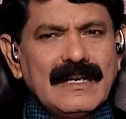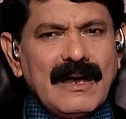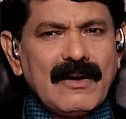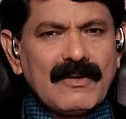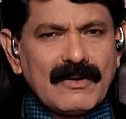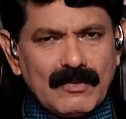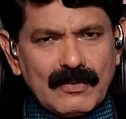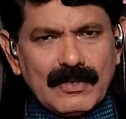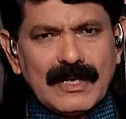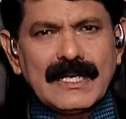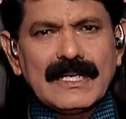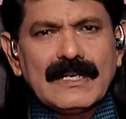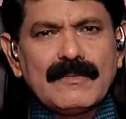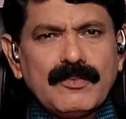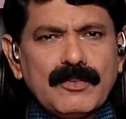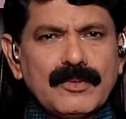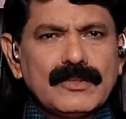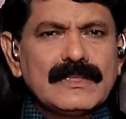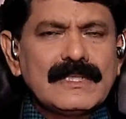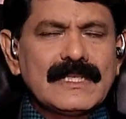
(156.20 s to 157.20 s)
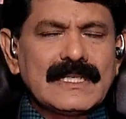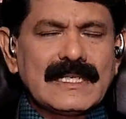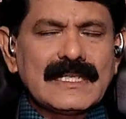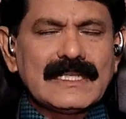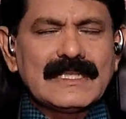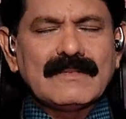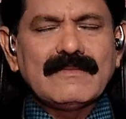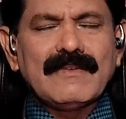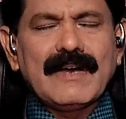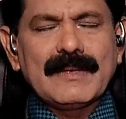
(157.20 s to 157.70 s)
அவர் உடலில்
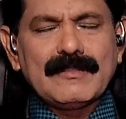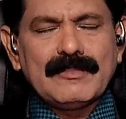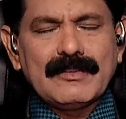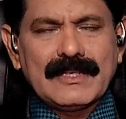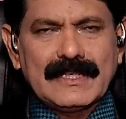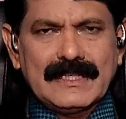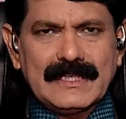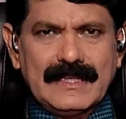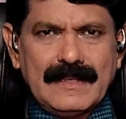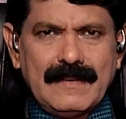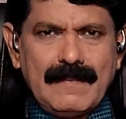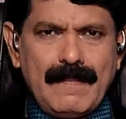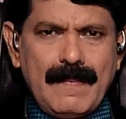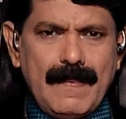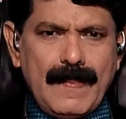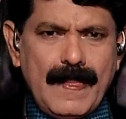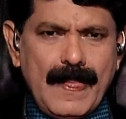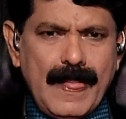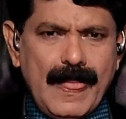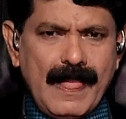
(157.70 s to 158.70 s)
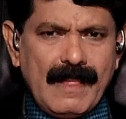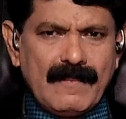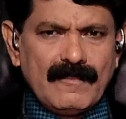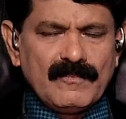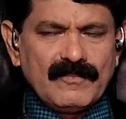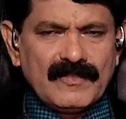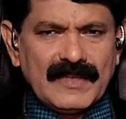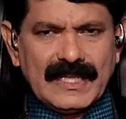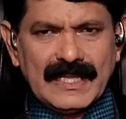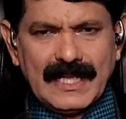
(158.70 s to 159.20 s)
பூந்துடுறதுக்கு வாய்ப்பு இருக்குது
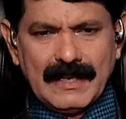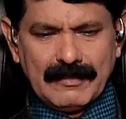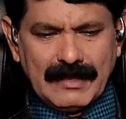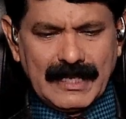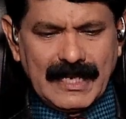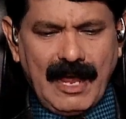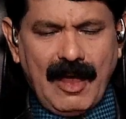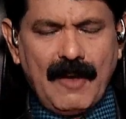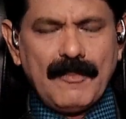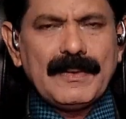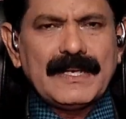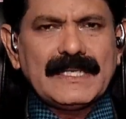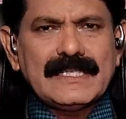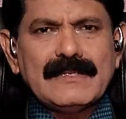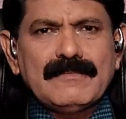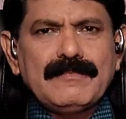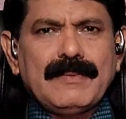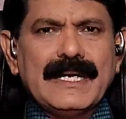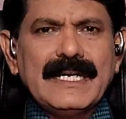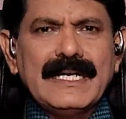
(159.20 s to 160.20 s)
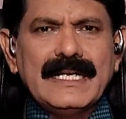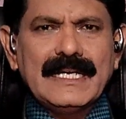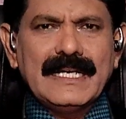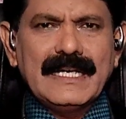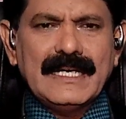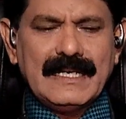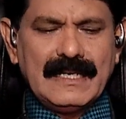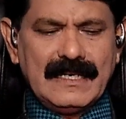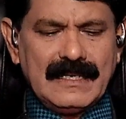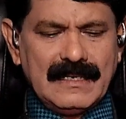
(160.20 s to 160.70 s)
இதே மாதிரி ஆப்ரேஷன் பண்ண
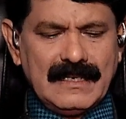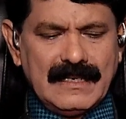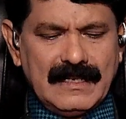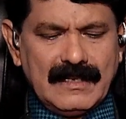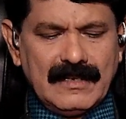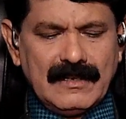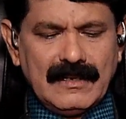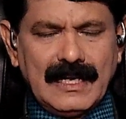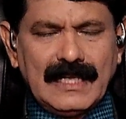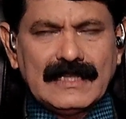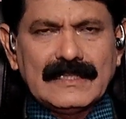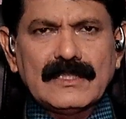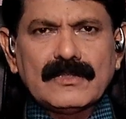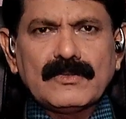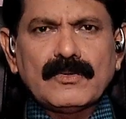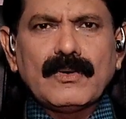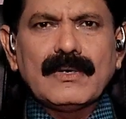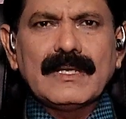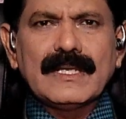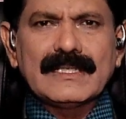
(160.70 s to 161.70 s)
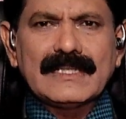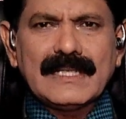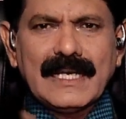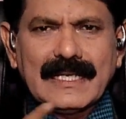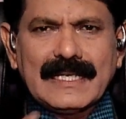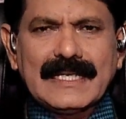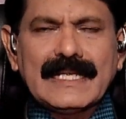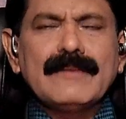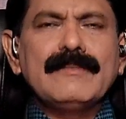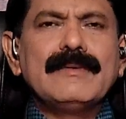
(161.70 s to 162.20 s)
அந்த தோலில்
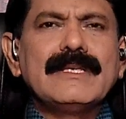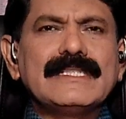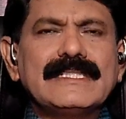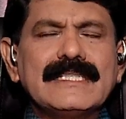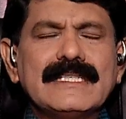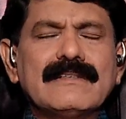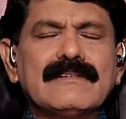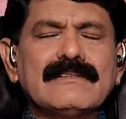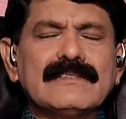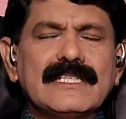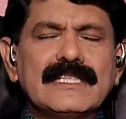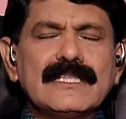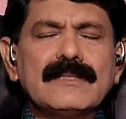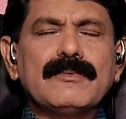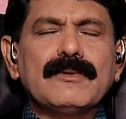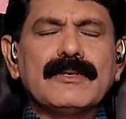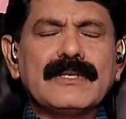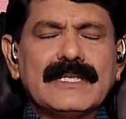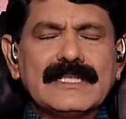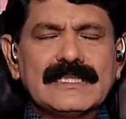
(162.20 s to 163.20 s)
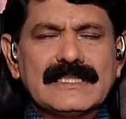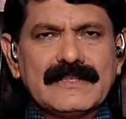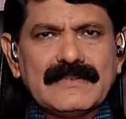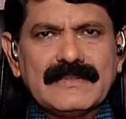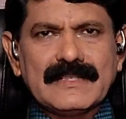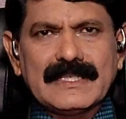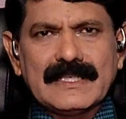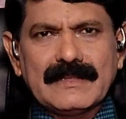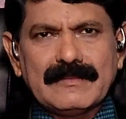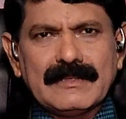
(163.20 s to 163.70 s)
இருந்தால் கிருமி சீக்கிரம் செத்து போயிடும்
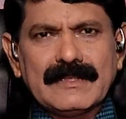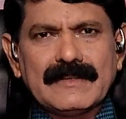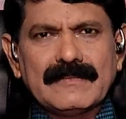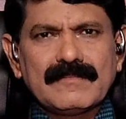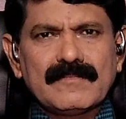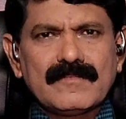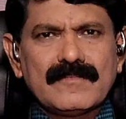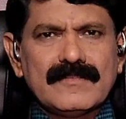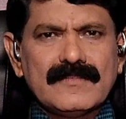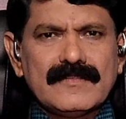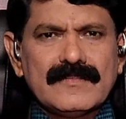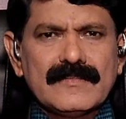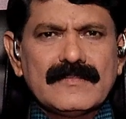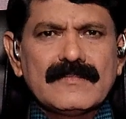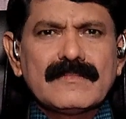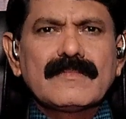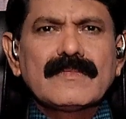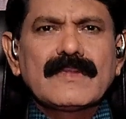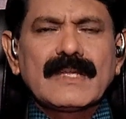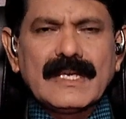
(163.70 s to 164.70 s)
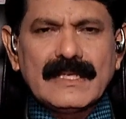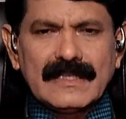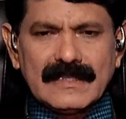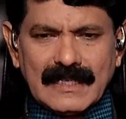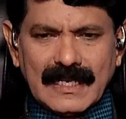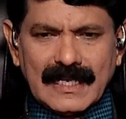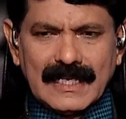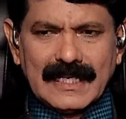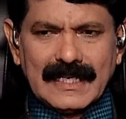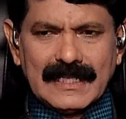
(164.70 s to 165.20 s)
ஹெச்ஐவி கிருமி
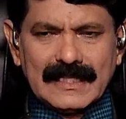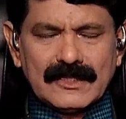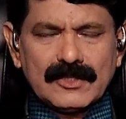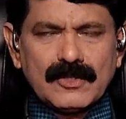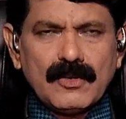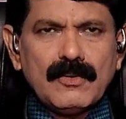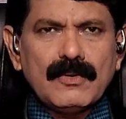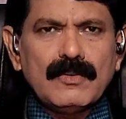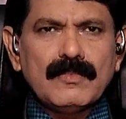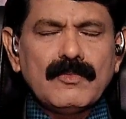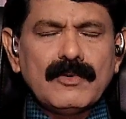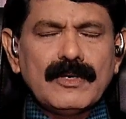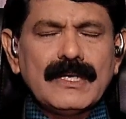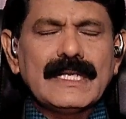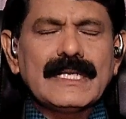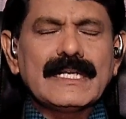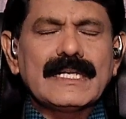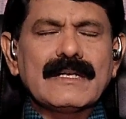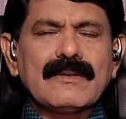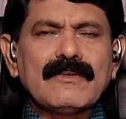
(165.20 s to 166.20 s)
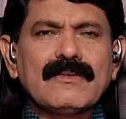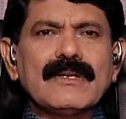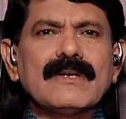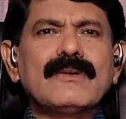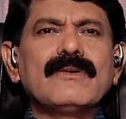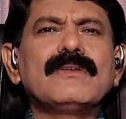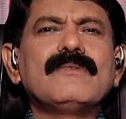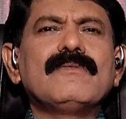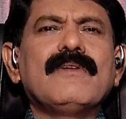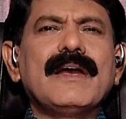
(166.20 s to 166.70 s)
இதனால் தோல் மூடி
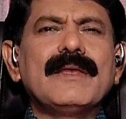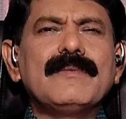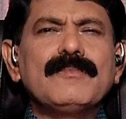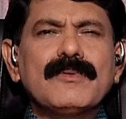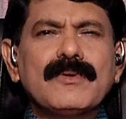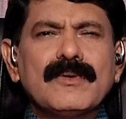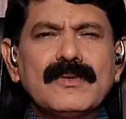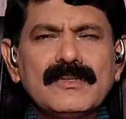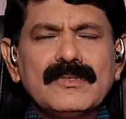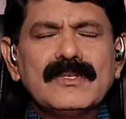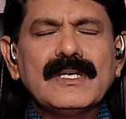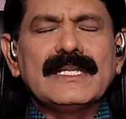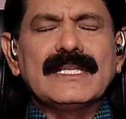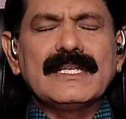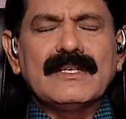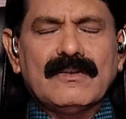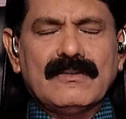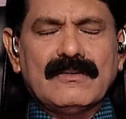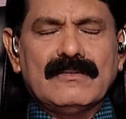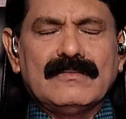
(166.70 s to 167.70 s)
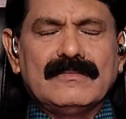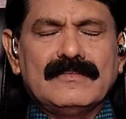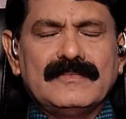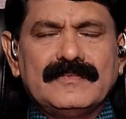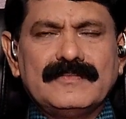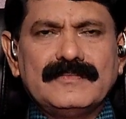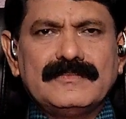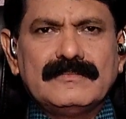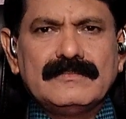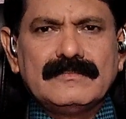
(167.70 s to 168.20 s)
இருக்கிறவங்களுக்கு கொஞ்சம் வாய்ப்பு கொஞ்சம் அதிகம்
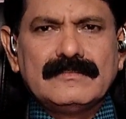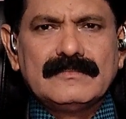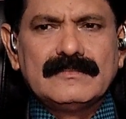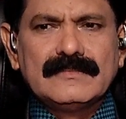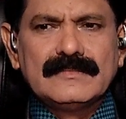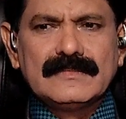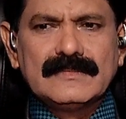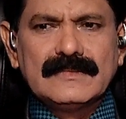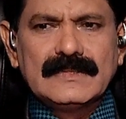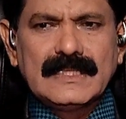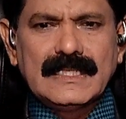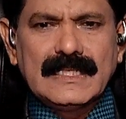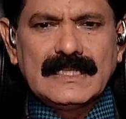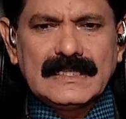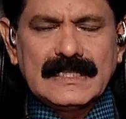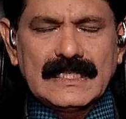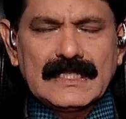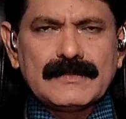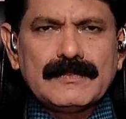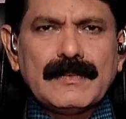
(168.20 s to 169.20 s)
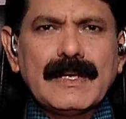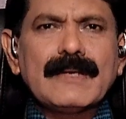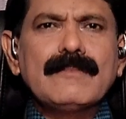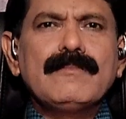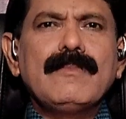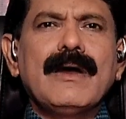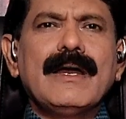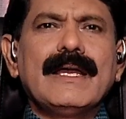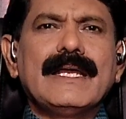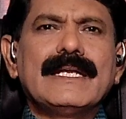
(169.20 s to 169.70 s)
இந்த
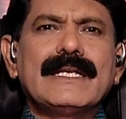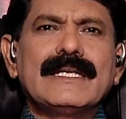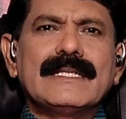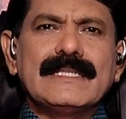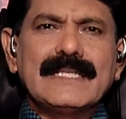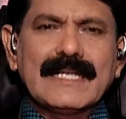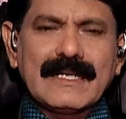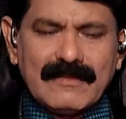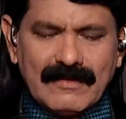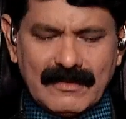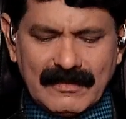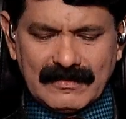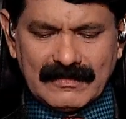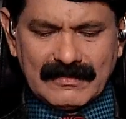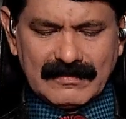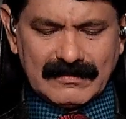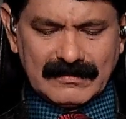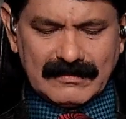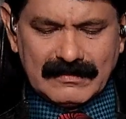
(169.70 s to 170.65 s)
ஸ்மெக்மா என்ற திரவம்